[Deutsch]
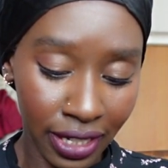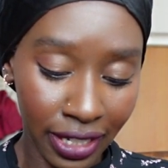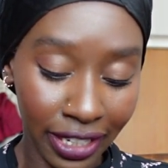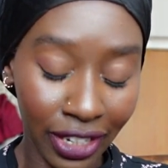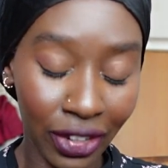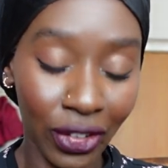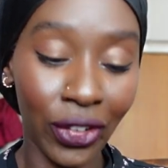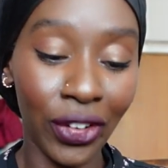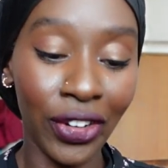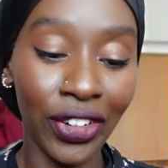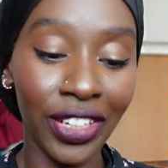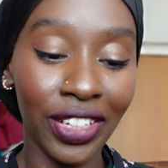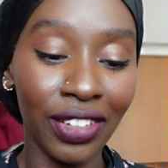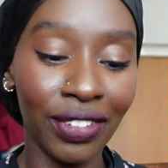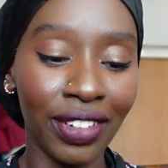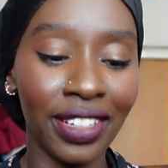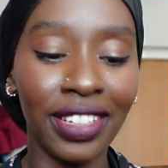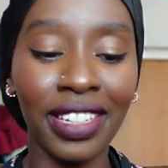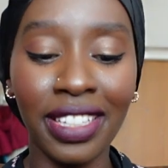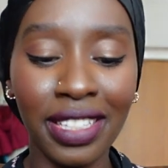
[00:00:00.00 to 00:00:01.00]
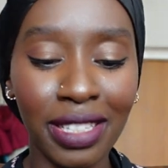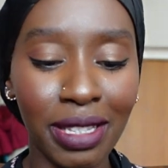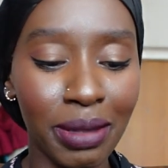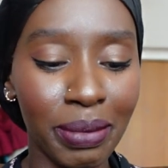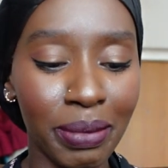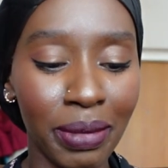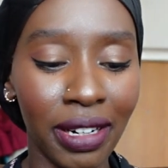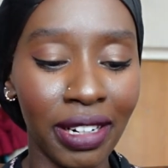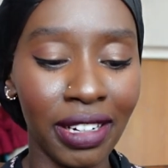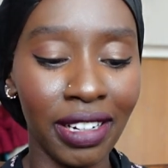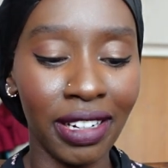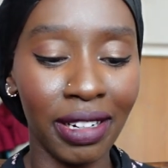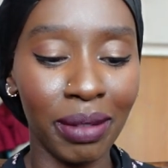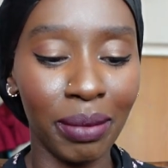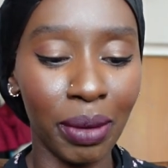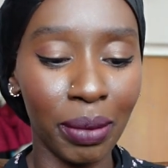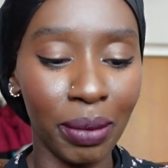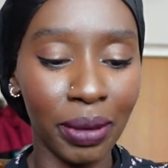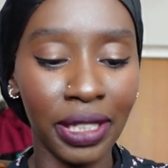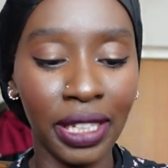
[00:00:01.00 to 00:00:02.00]
Genau, ich werde nächstes Mal,
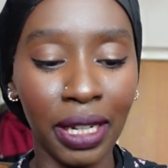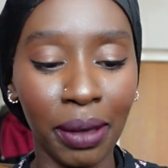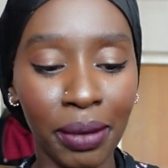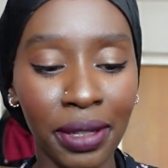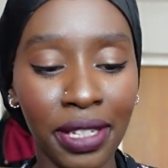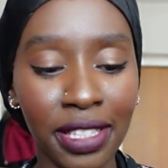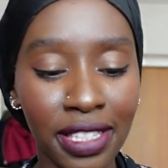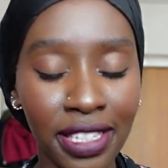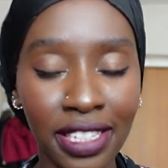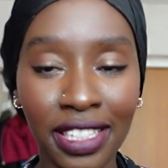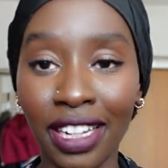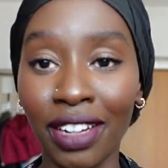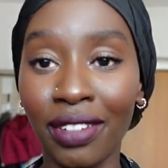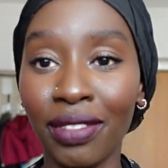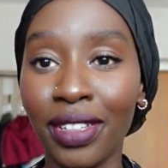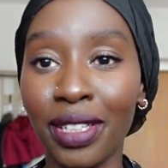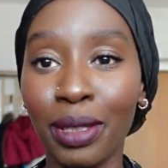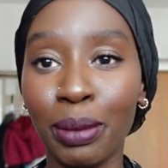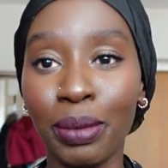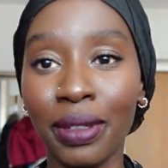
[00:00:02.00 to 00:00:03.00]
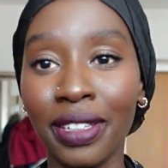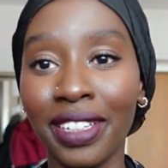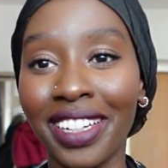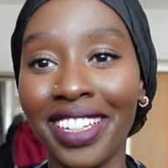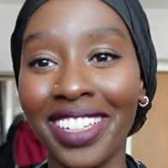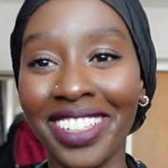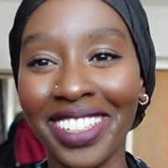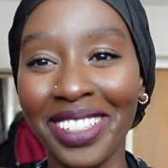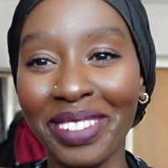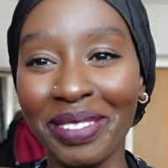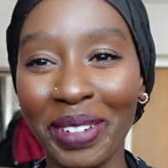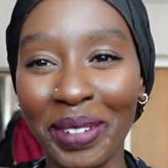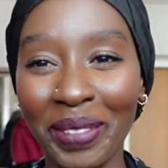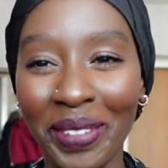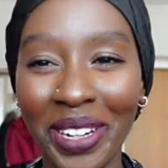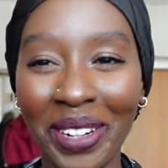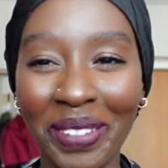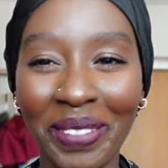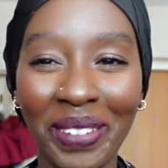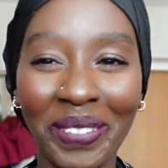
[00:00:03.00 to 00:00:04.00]
ähm, aber die habe ich jetzt nicht da, weil ich bin gerade bei
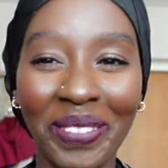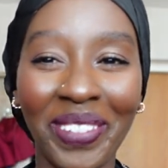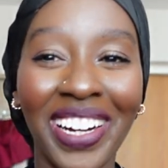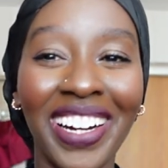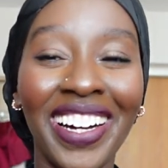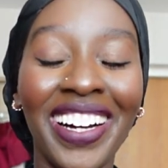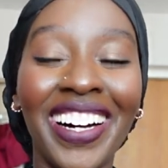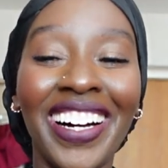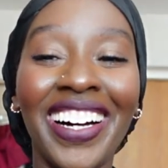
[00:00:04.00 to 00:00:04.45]
meiner Mama.